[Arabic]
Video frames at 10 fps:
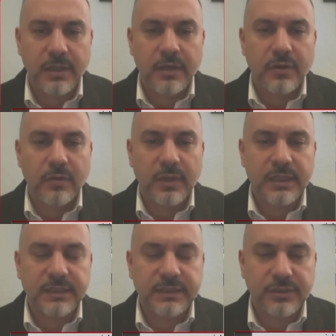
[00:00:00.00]

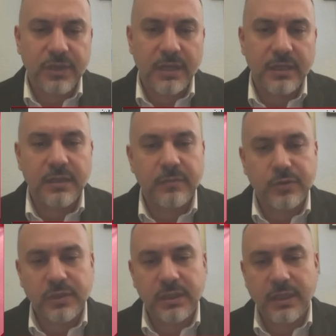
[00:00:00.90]
والسجانين
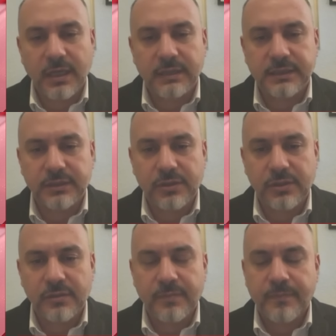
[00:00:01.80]
الموجودين داخل السجن
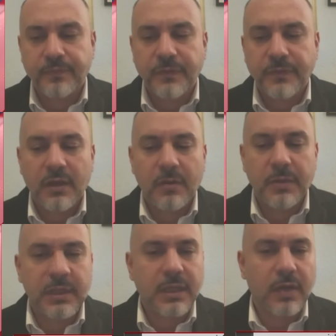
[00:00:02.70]

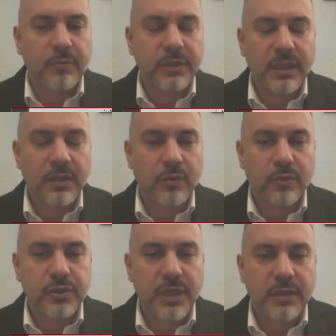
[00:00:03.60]
بيطلع بيطلعوا له
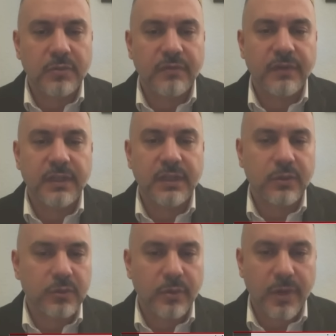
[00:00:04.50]
شهاده وفاه انه
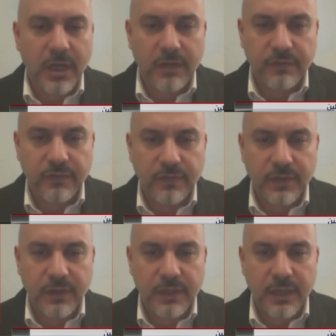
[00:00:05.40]
توقف
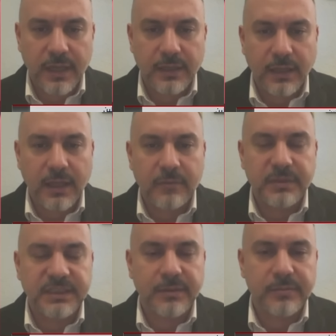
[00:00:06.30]
آه، عن القلب
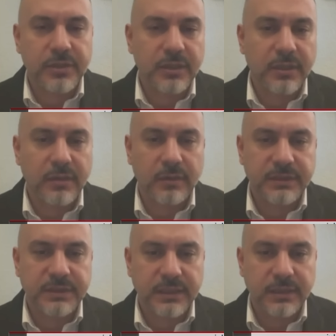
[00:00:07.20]
بسبب جلطه او
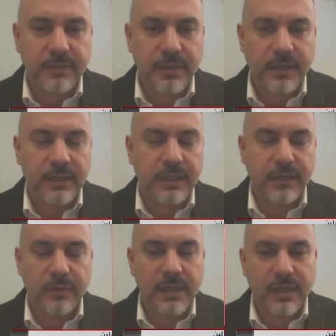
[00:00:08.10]
سكته دماغيه او
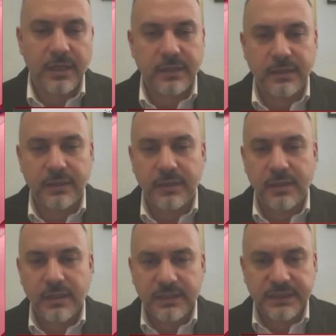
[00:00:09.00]
الى اخره
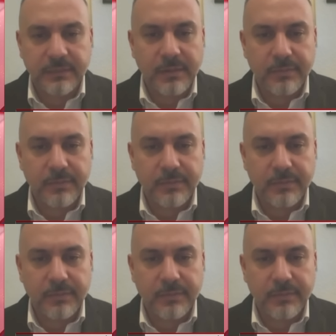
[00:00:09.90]
سبب